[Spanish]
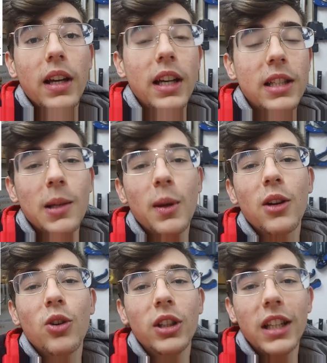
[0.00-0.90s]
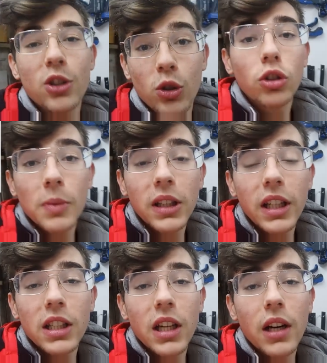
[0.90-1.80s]
Este BEC lo que tiene son dos
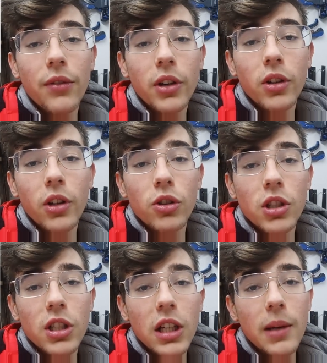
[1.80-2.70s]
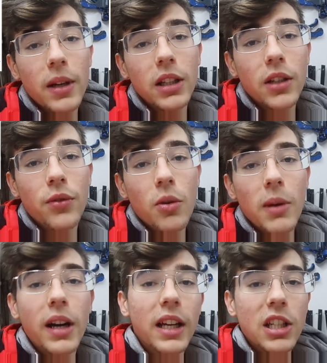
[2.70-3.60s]
baterías de grafeno de 2S que van a
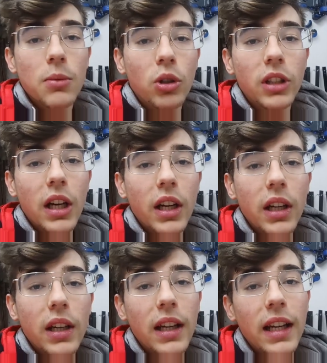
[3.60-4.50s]
transformar ese voltaje